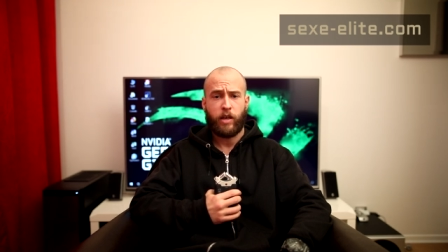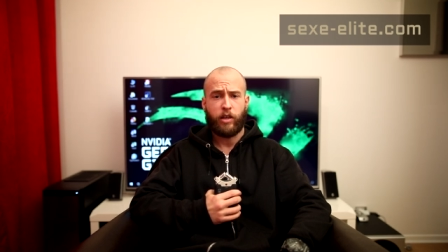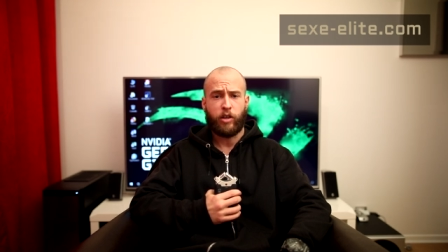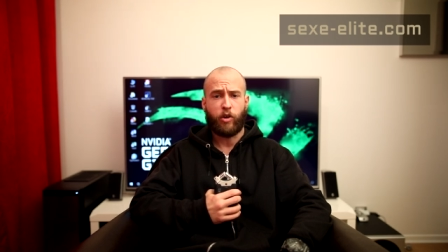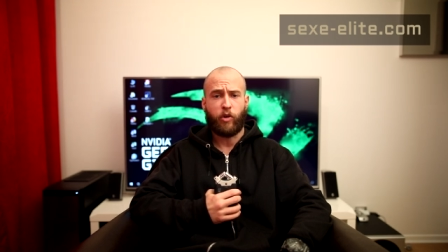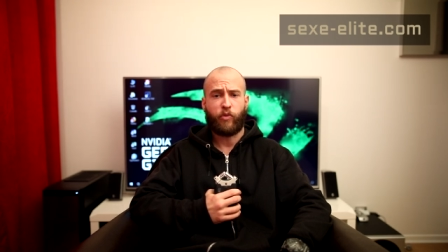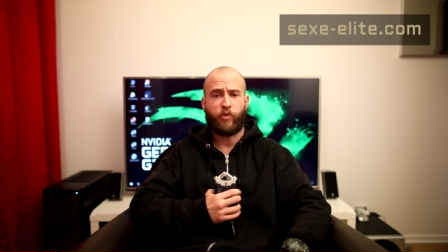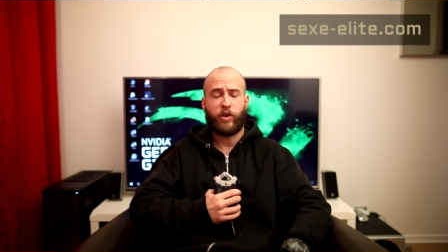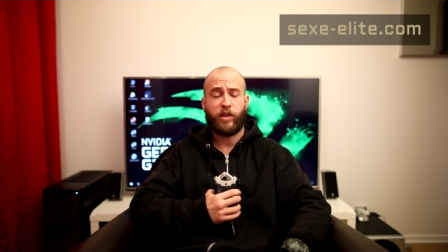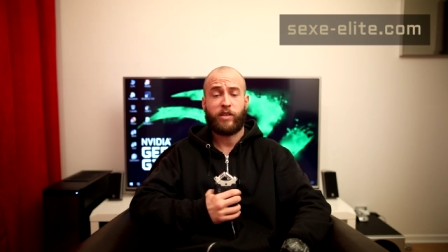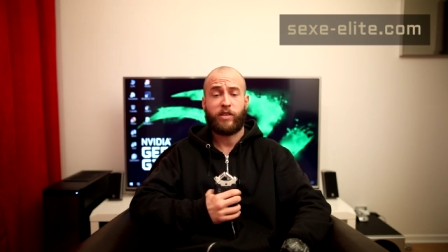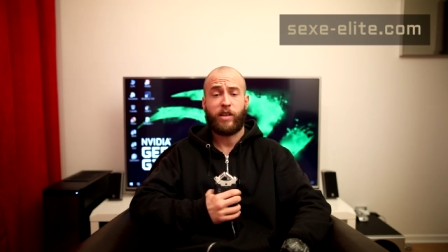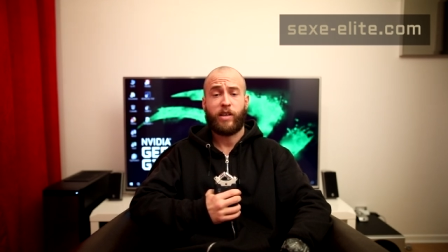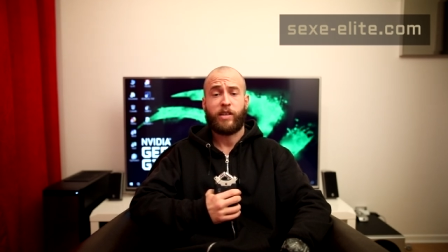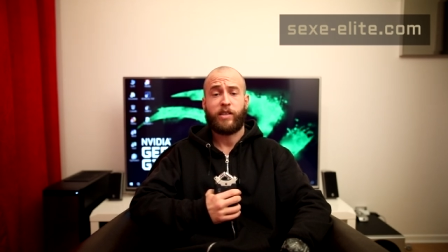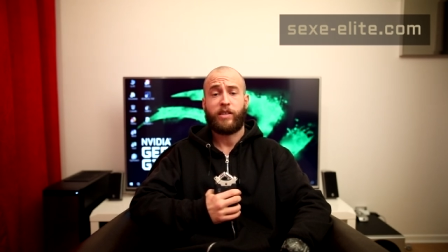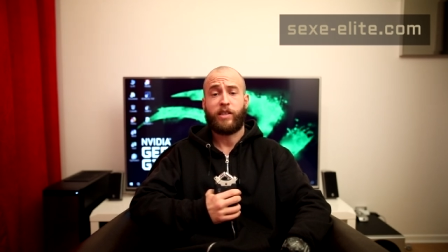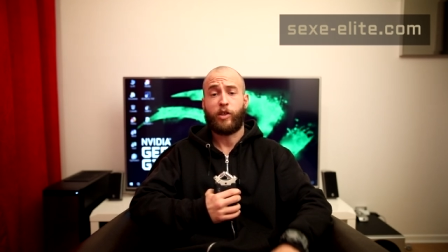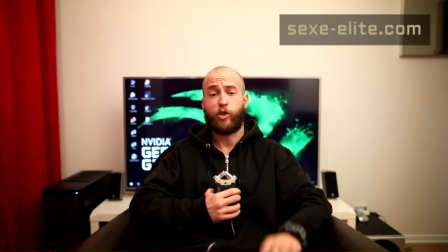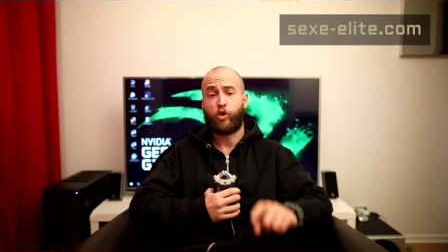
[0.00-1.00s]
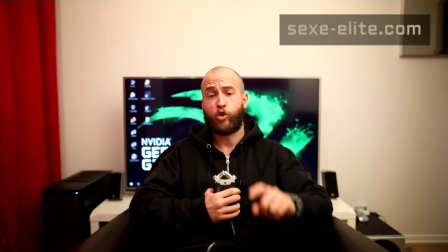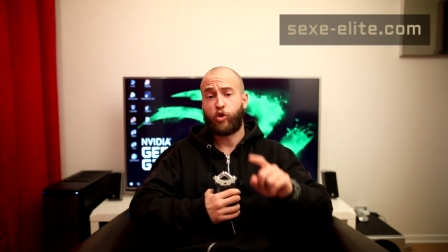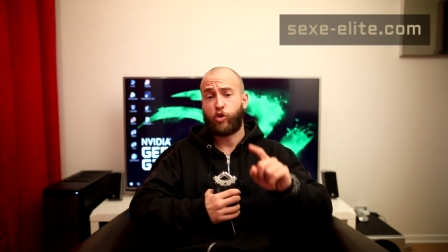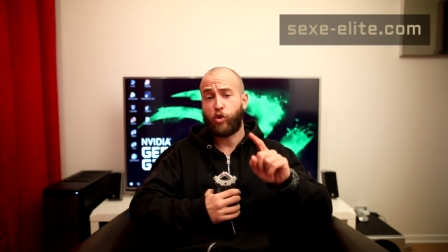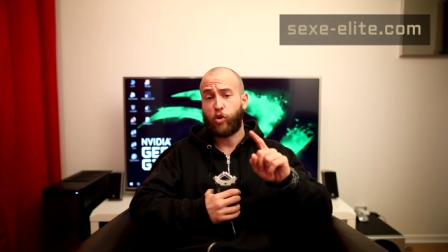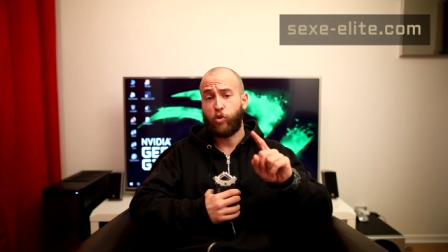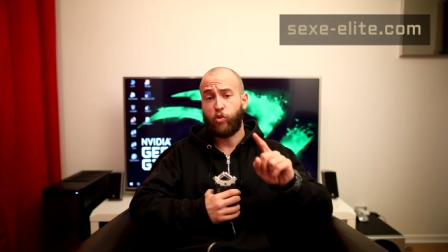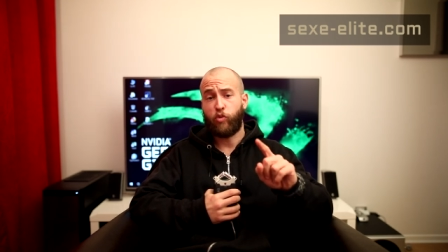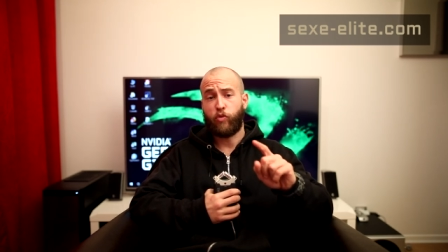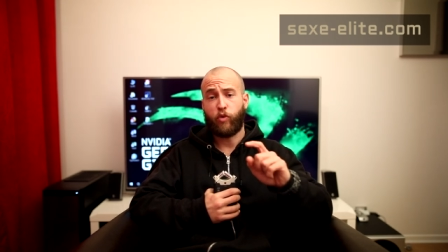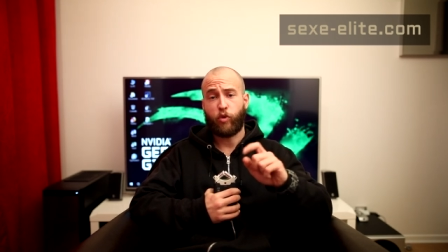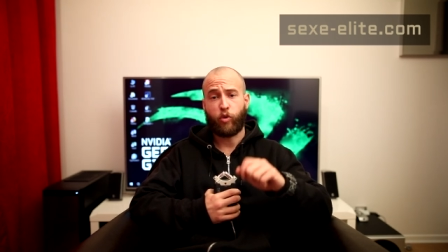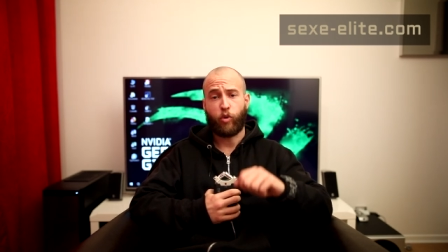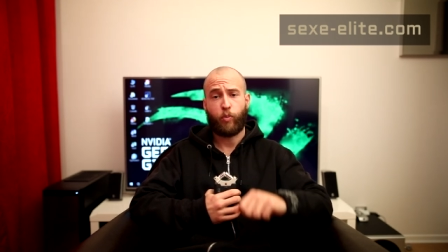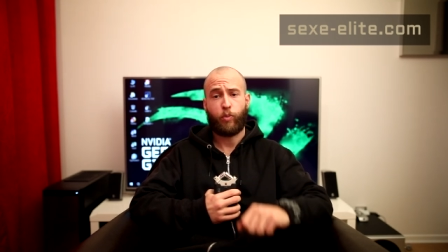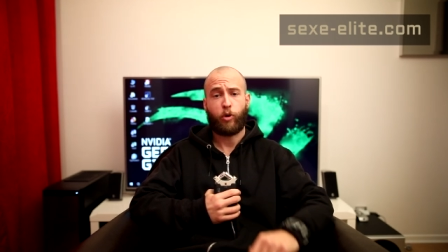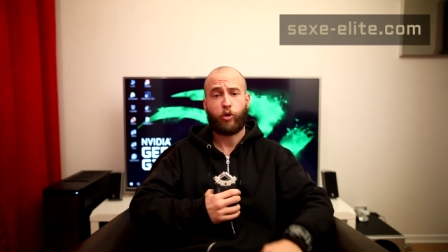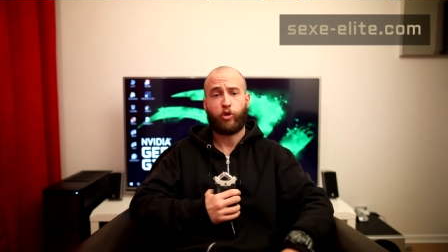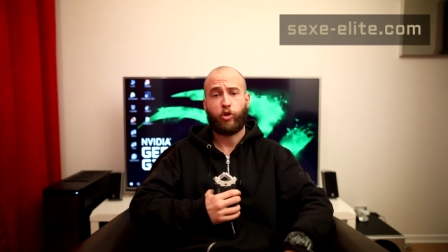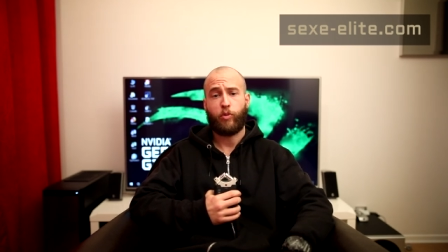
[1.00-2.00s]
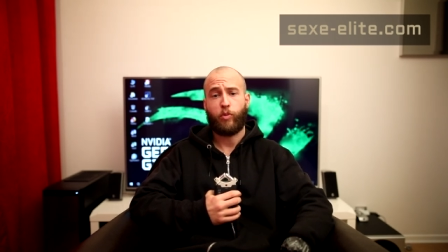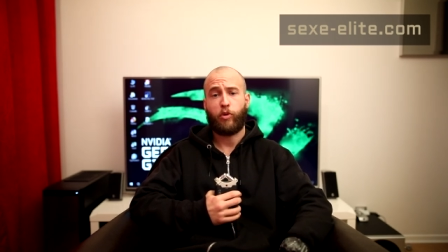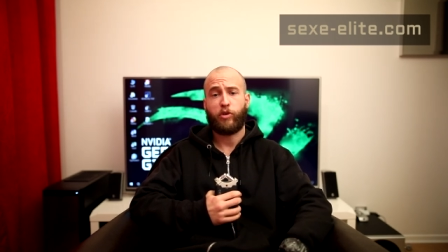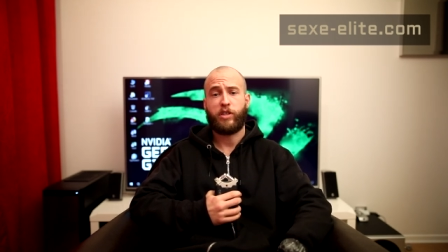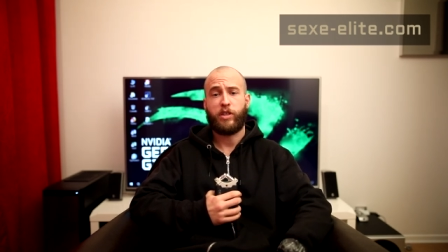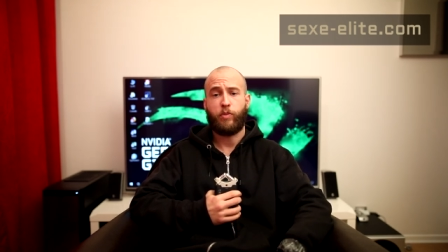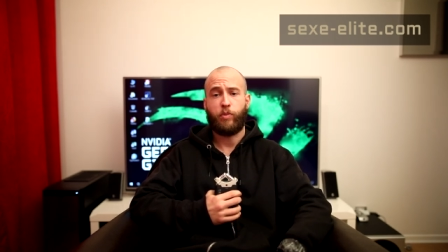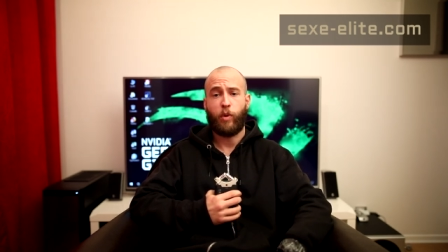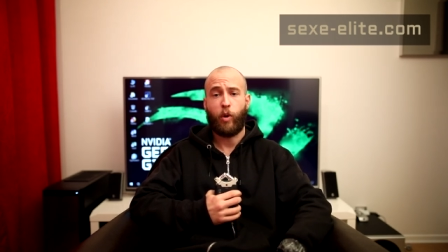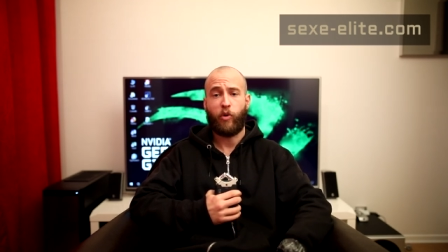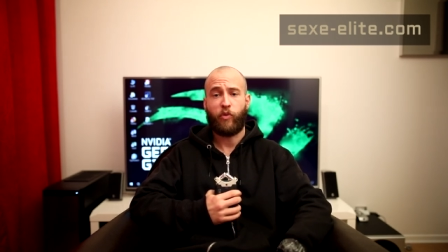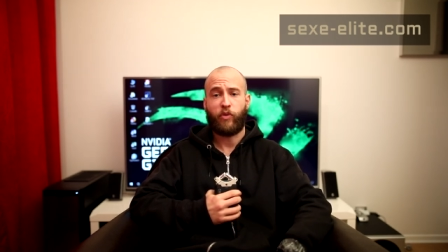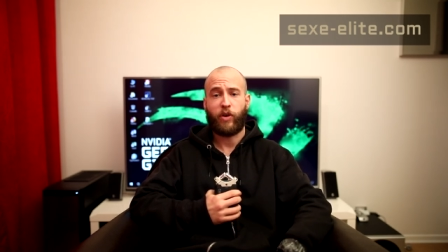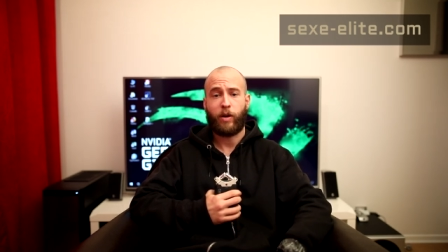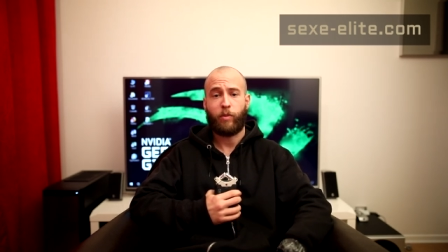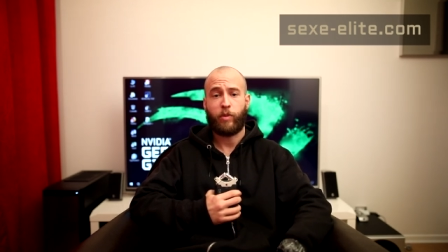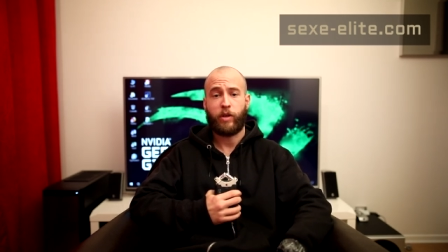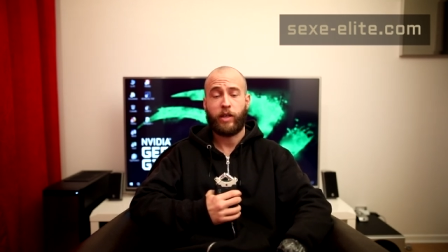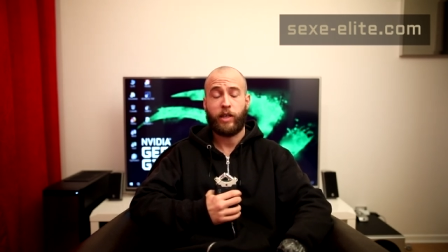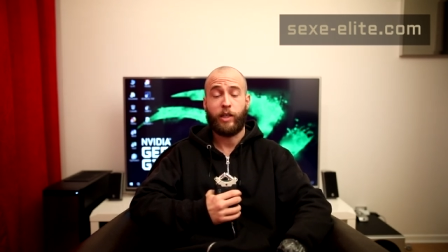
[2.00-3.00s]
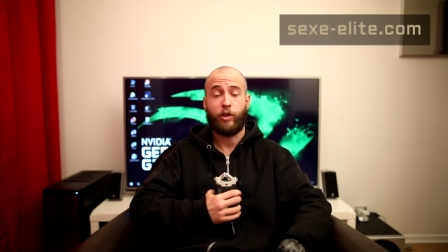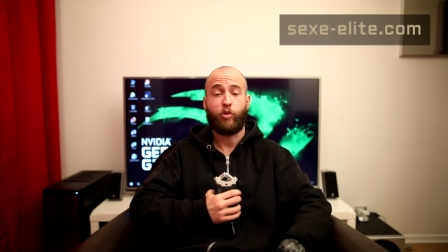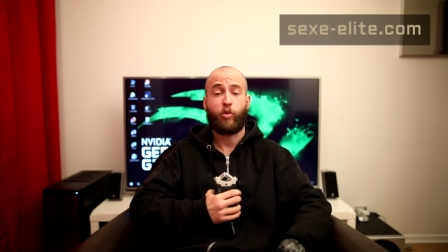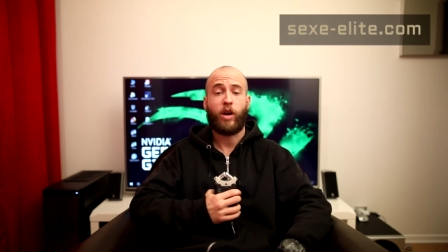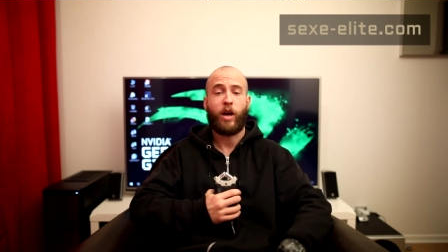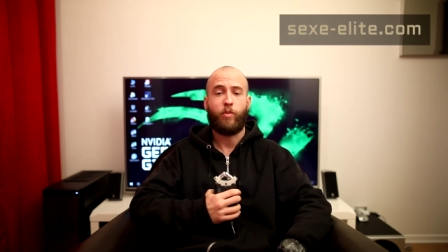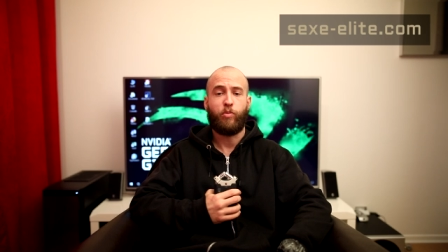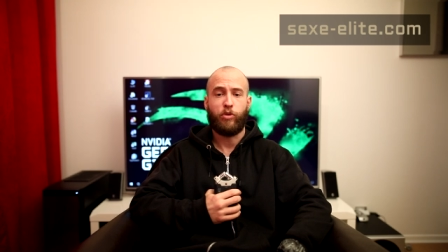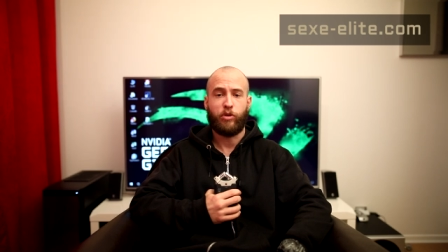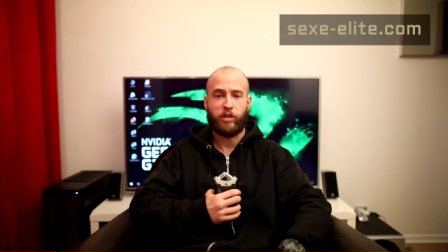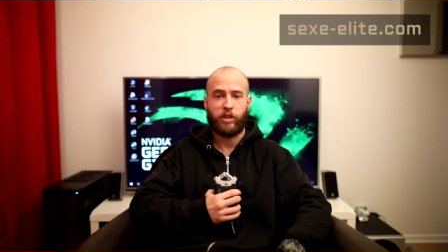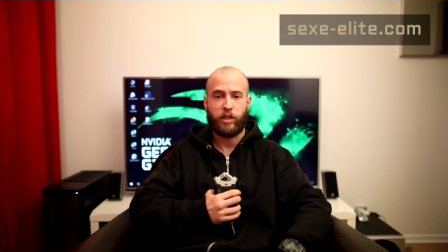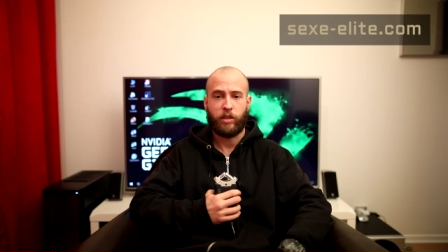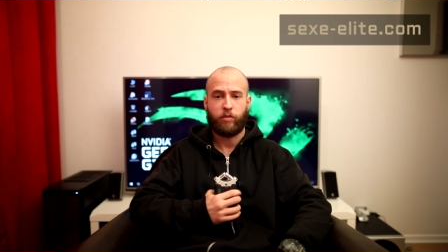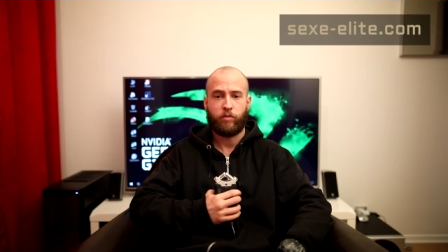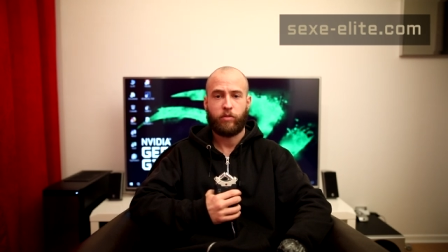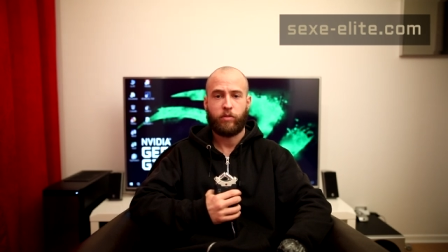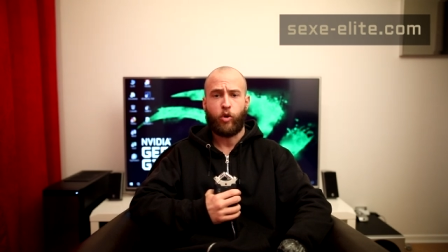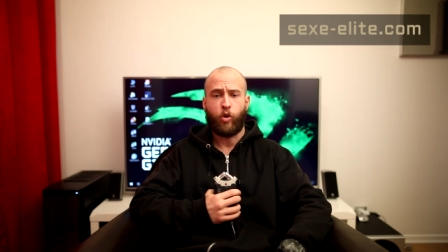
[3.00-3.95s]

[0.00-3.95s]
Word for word: Et en fait, c'est ce nouveau comportement qui plaît aux femmes et non la beauté.